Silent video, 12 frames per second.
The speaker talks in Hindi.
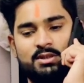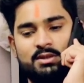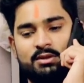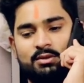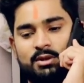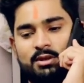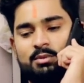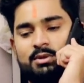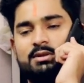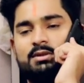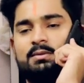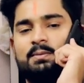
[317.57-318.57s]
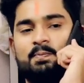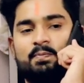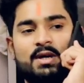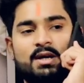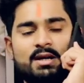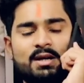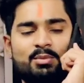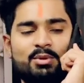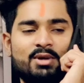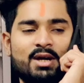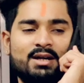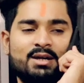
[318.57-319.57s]
पेशेंट हो भाई अरे
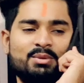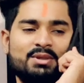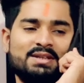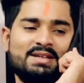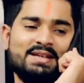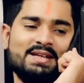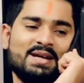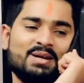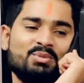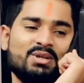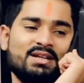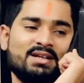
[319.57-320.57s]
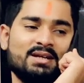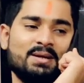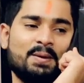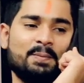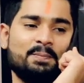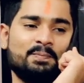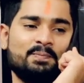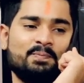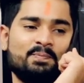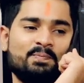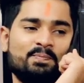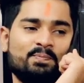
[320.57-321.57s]
अभी भी आके बंद नहीं की यार मैंने
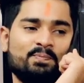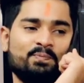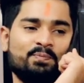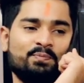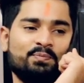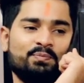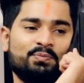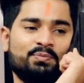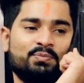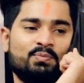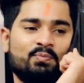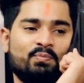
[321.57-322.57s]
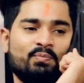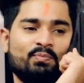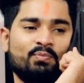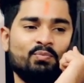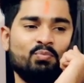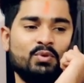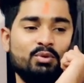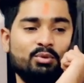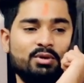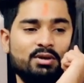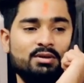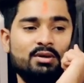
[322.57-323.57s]
तो करो ना जल्दी
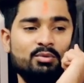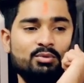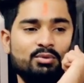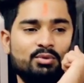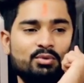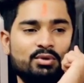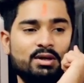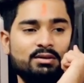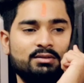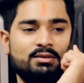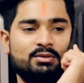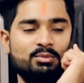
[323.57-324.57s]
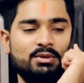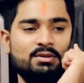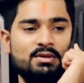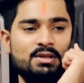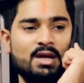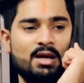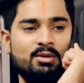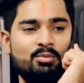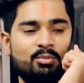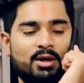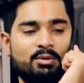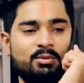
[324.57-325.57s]
तो कर रहा हूँ रुको ना तुम इतनी जल्दी आई
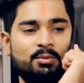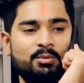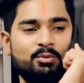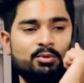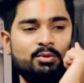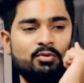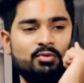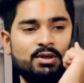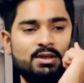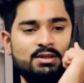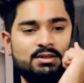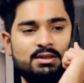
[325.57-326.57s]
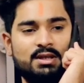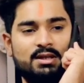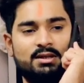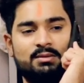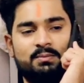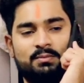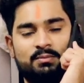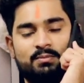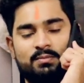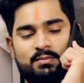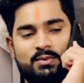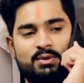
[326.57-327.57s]
लगी मारो ना बोलो ना फीलिंग चली जाएगी
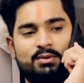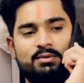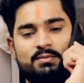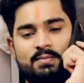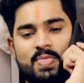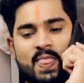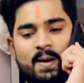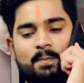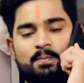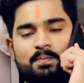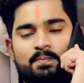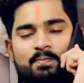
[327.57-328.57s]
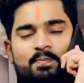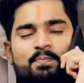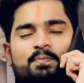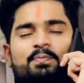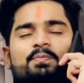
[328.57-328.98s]
हम्म